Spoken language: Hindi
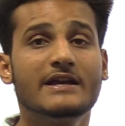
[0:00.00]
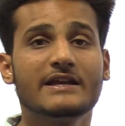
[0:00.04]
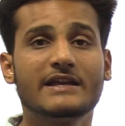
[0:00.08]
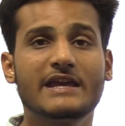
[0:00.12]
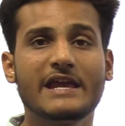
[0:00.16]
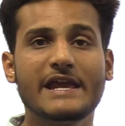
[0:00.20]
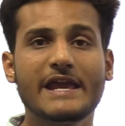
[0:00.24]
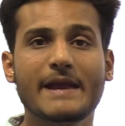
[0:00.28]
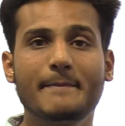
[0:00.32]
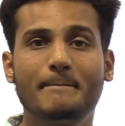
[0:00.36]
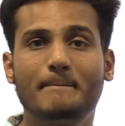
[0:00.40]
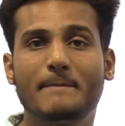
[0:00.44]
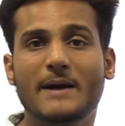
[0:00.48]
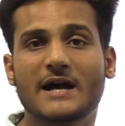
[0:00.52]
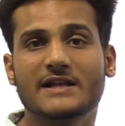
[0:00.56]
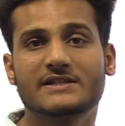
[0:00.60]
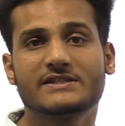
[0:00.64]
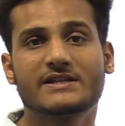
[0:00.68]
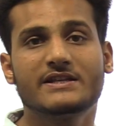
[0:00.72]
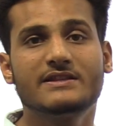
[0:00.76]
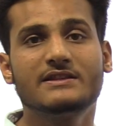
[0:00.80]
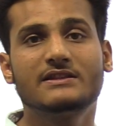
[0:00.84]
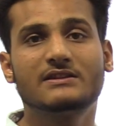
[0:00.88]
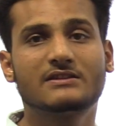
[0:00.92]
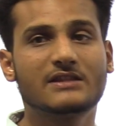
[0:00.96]
कि ये
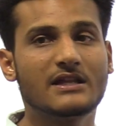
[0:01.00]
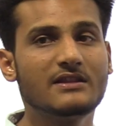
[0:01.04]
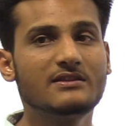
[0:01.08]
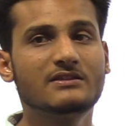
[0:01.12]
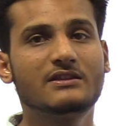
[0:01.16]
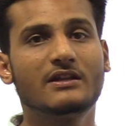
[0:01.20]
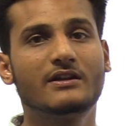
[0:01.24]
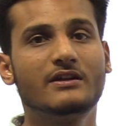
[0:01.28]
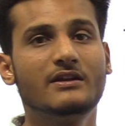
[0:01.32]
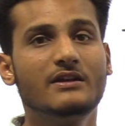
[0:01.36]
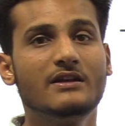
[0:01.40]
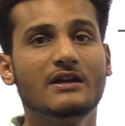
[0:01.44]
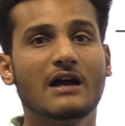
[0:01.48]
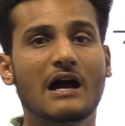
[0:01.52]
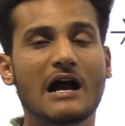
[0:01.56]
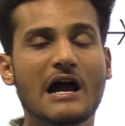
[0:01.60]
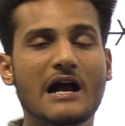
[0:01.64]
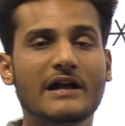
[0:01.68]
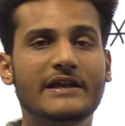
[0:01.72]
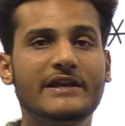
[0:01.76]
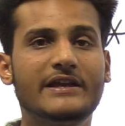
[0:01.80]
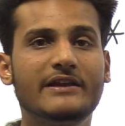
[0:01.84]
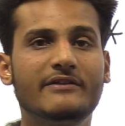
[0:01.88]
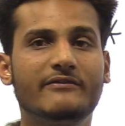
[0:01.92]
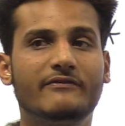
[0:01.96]
पाचन तंत्र
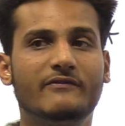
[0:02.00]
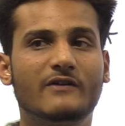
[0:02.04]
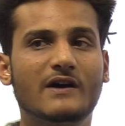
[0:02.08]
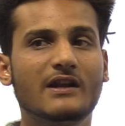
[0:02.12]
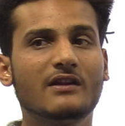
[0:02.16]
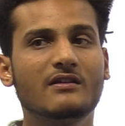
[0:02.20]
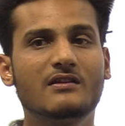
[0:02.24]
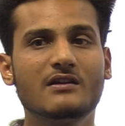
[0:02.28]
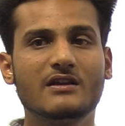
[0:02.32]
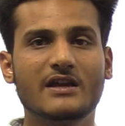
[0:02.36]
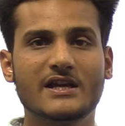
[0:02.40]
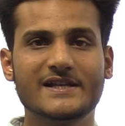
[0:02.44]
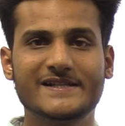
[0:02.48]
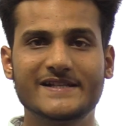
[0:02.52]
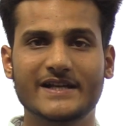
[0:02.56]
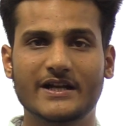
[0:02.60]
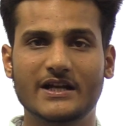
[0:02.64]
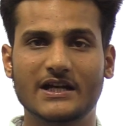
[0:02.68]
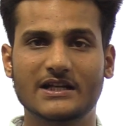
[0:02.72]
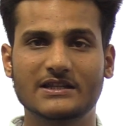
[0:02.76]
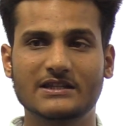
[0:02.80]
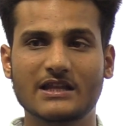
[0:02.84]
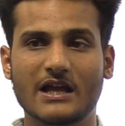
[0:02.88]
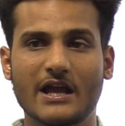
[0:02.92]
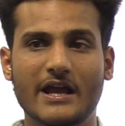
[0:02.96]
आखिर वर्क कैसे
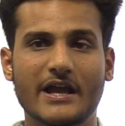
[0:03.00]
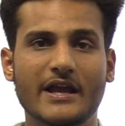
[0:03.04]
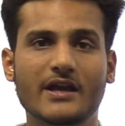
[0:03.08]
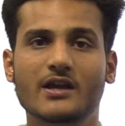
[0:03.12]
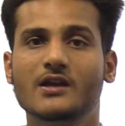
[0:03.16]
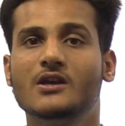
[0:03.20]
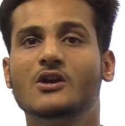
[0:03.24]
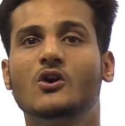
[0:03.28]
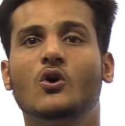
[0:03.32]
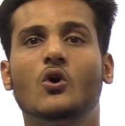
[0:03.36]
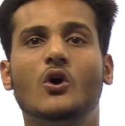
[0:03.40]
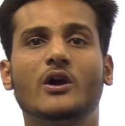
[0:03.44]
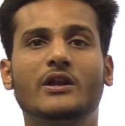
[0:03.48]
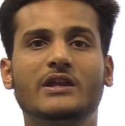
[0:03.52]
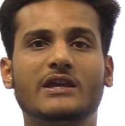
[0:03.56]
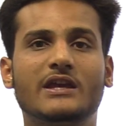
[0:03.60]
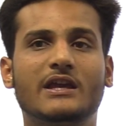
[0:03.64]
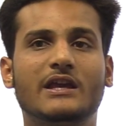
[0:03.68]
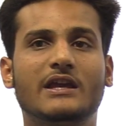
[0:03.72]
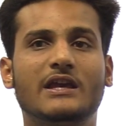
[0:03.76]
करता है और